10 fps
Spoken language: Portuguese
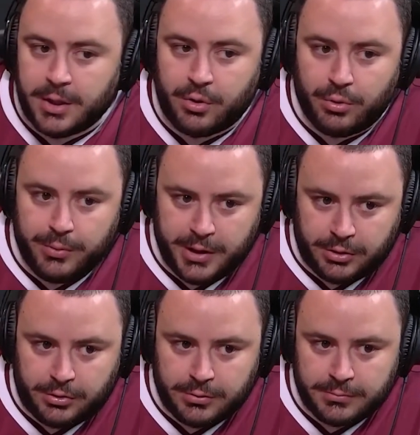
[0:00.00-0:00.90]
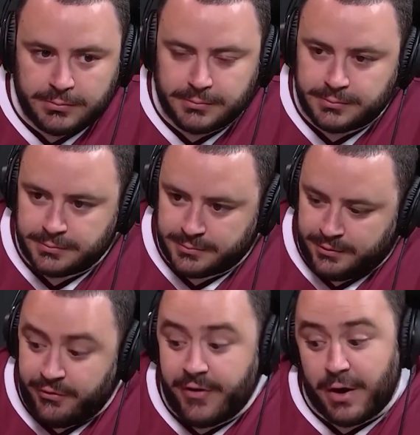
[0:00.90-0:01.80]
Com isso,
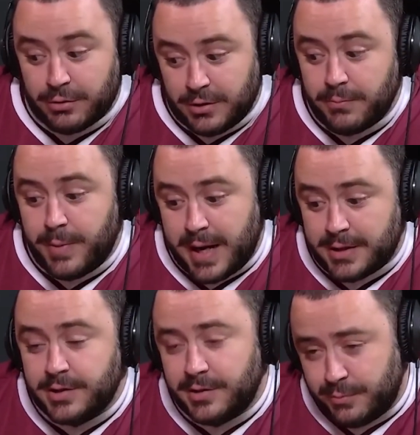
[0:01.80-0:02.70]
faltam partes